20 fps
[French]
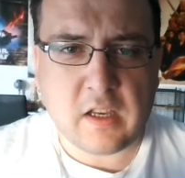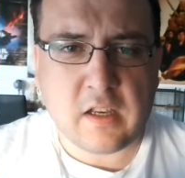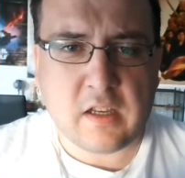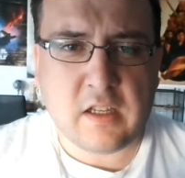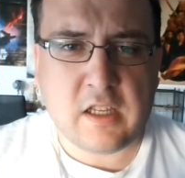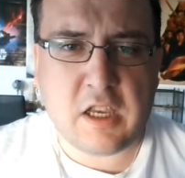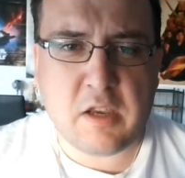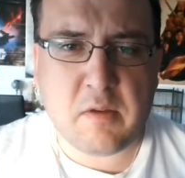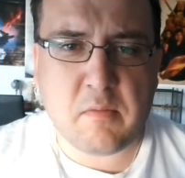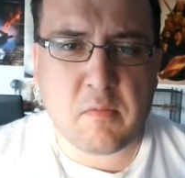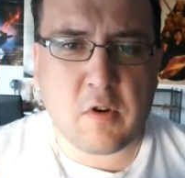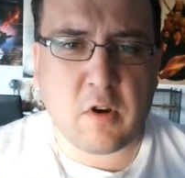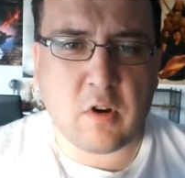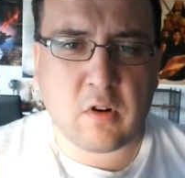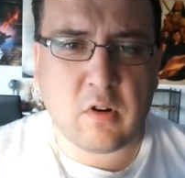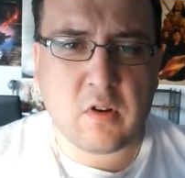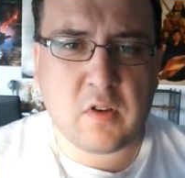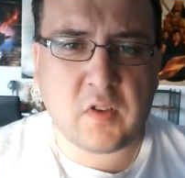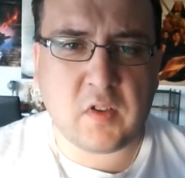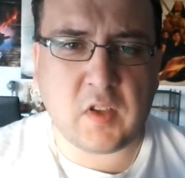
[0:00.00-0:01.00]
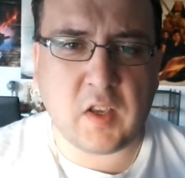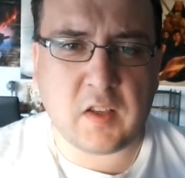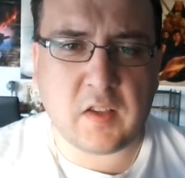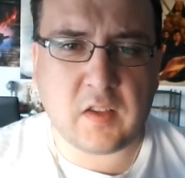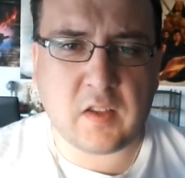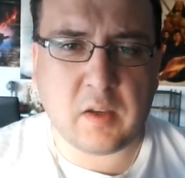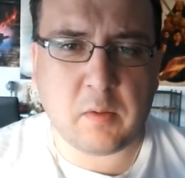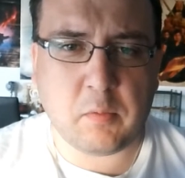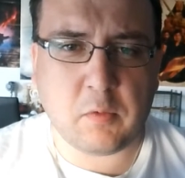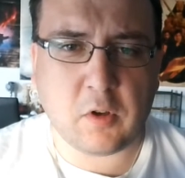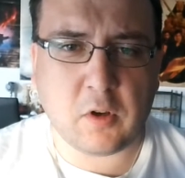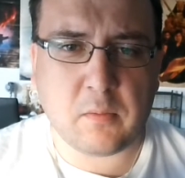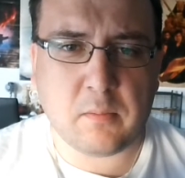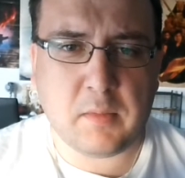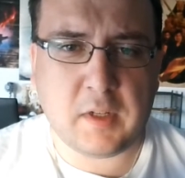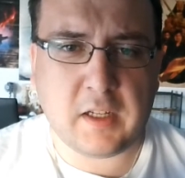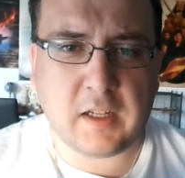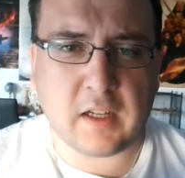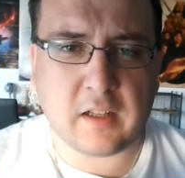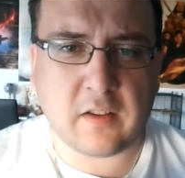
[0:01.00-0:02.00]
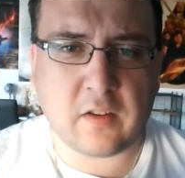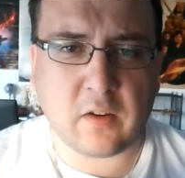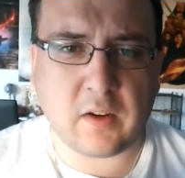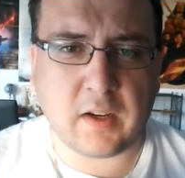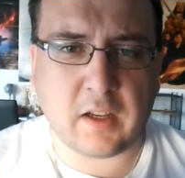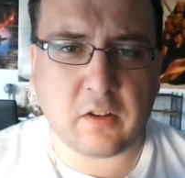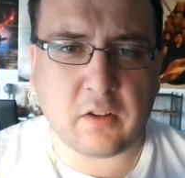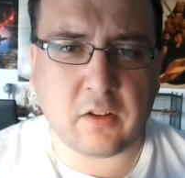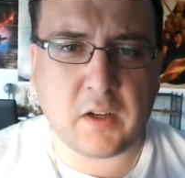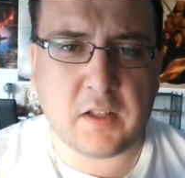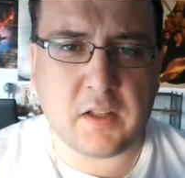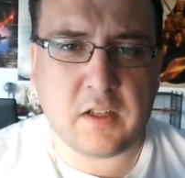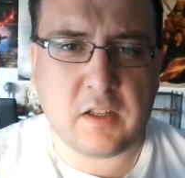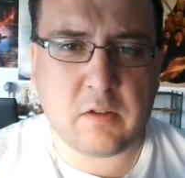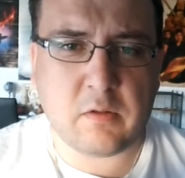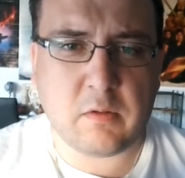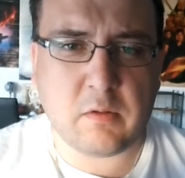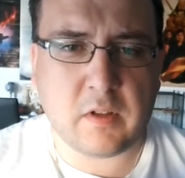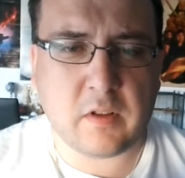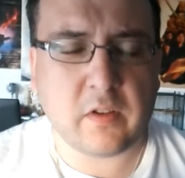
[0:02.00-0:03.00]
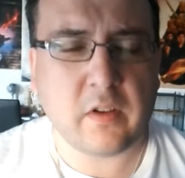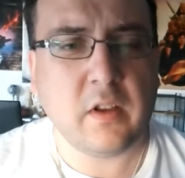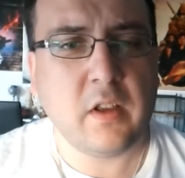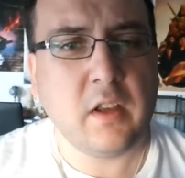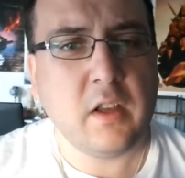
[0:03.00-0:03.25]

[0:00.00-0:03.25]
Il meurt le 16 septembre 1498.